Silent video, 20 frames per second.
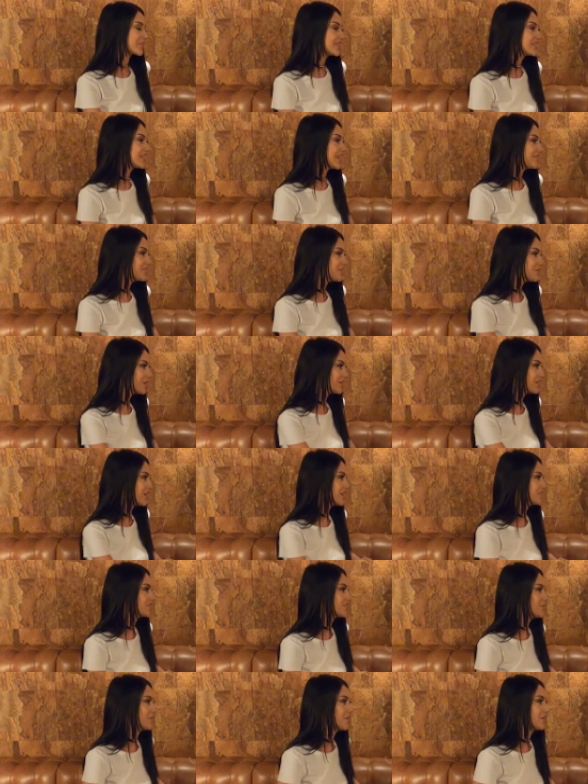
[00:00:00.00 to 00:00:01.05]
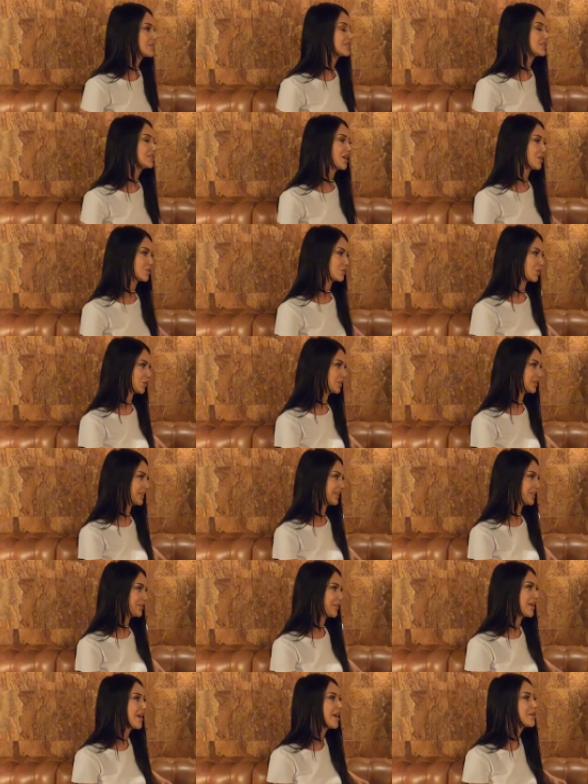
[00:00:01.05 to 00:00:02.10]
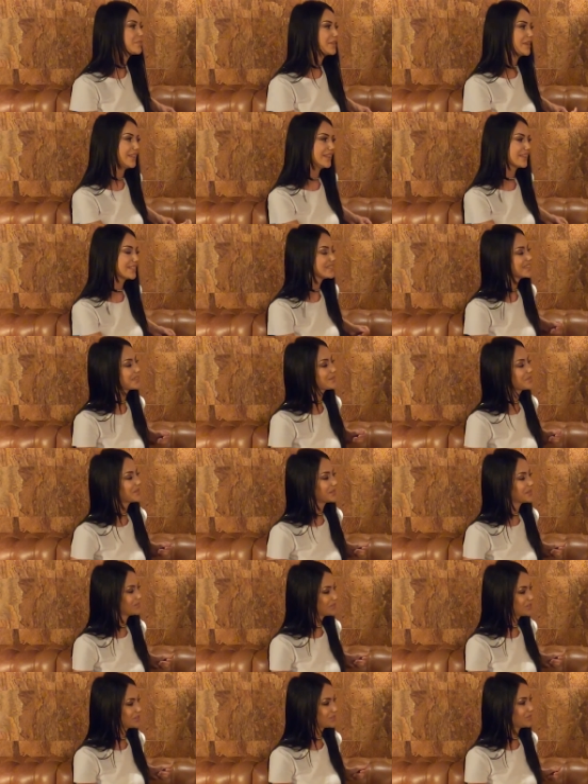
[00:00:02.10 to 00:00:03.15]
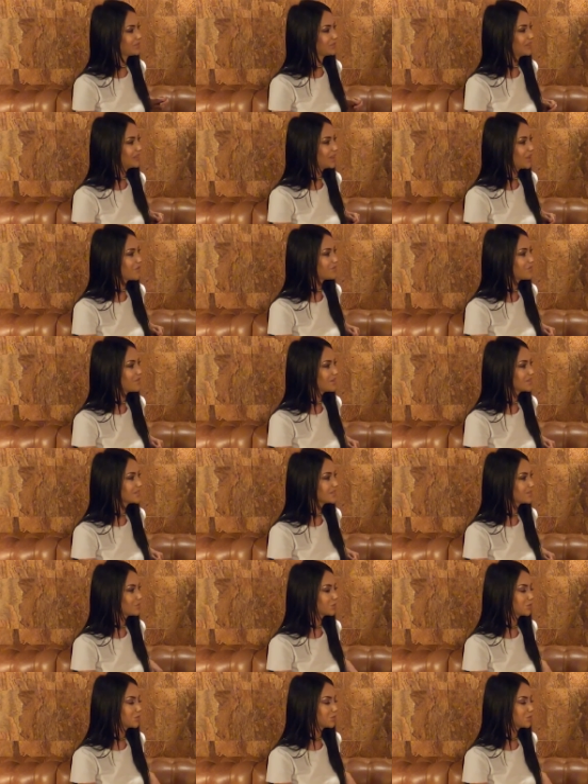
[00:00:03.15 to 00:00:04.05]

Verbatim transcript: sevdiğime karşı ama asla zor değilim. Eğer bir elektrikli bir hmm. kıvılcım falan varsa